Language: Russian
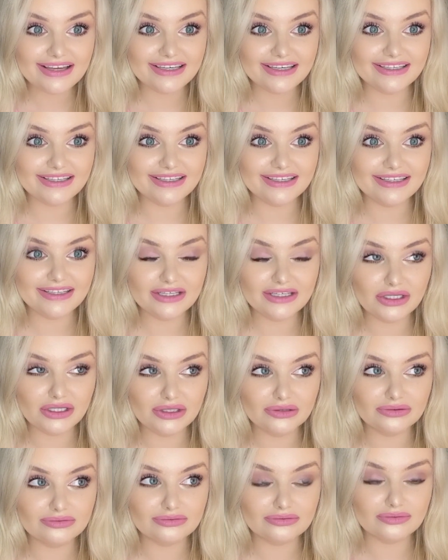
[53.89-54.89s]

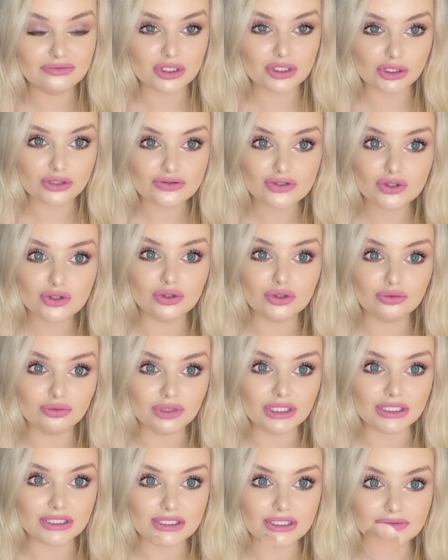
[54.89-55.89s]
и пришлось все
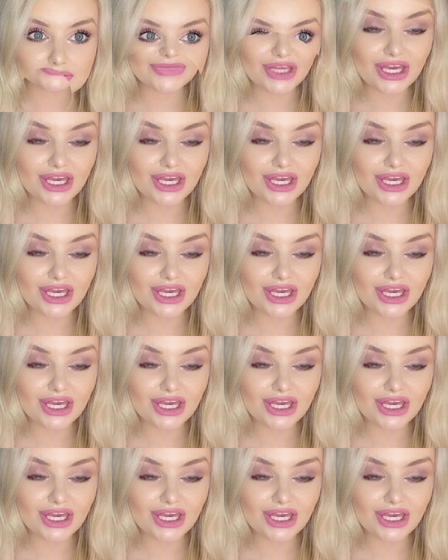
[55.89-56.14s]
отменить.